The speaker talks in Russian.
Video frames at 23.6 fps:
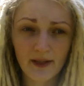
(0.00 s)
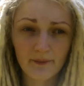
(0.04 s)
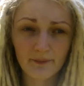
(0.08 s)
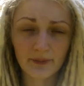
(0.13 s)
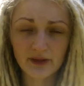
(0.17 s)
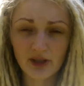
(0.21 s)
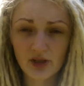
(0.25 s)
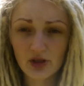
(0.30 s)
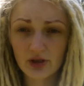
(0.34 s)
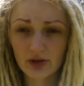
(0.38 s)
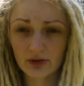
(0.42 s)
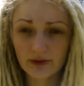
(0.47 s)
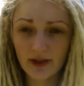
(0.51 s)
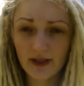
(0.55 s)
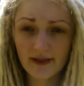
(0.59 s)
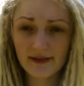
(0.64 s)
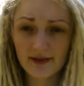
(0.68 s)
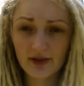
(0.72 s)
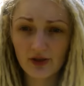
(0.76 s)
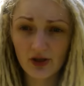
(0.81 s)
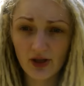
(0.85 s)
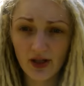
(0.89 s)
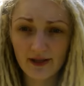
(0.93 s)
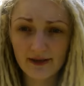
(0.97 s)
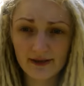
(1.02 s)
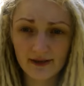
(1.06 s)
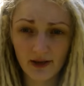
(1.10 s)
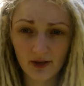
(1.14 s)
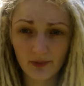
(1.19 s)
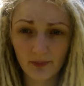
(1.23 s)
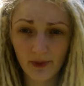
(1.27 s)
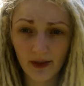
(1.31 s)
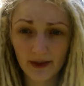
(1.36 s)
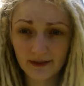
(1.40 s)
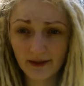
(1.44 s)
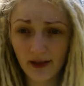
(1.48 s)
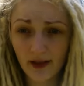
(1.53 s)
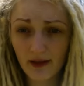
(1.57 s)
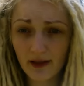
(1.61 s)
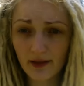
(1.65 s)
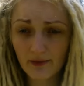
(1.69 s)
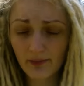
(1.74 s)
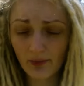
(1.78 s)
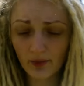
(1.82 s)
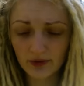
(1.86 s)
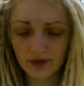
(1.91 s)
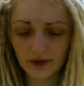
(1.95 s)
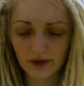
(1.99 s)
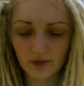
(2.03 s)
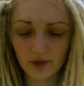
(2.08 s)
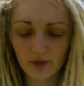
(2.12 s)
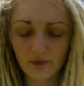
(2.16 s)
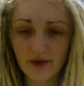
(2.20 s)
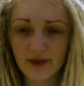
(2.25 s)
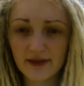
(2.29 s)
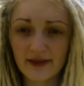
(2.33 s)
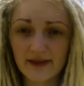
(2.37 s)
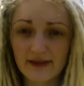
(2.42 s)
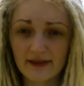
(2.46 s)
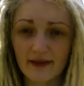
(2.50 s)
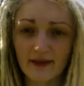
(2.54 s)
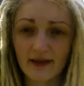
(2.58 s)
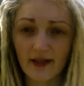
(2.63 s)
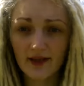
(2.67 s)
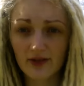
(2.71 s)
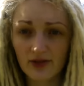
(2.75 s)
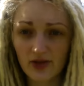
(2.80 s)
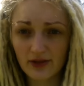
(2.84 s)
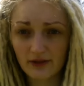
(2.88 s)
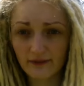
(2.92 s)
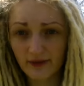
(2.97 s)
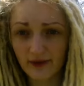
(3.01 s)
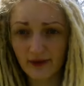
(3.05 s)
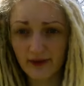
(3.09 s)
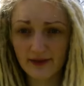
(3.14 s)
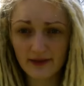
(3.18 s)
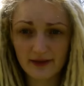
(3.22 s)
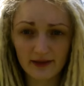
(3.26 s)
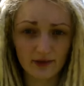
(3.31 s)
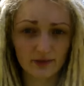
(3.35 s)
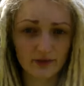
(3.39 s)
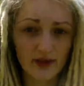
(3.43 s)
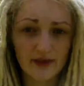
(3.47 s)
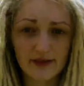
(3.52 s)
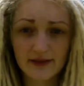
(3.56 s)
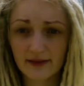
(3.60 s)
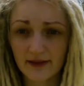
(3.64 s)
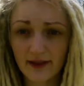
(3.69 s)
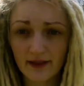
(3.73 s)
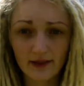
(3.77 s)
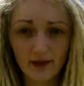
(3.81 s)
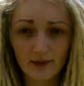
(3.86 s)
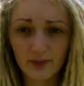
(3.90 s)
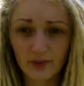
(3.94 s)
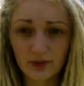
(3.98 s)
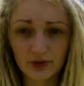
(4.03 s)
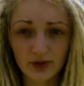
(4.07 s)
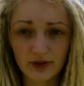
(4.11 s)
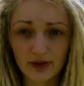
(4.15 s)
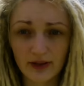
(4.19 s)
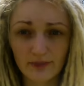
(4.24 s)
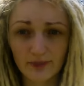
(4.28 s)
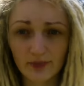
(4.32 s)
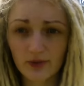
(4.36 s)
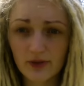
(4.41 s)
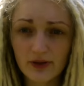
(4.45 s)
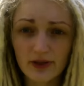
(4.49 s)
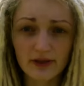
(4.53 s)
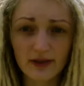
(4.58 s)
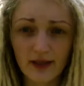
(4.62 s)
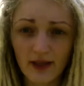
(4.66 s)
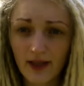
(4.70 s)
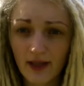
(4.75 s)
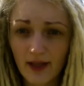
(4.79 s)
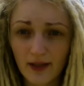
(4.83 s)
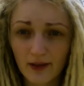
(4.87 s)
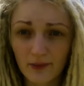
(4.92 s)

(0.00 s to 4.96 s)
Потому что у нас сейчас как бы одна работа, но виза заканчивается, у нас этой работы не будет.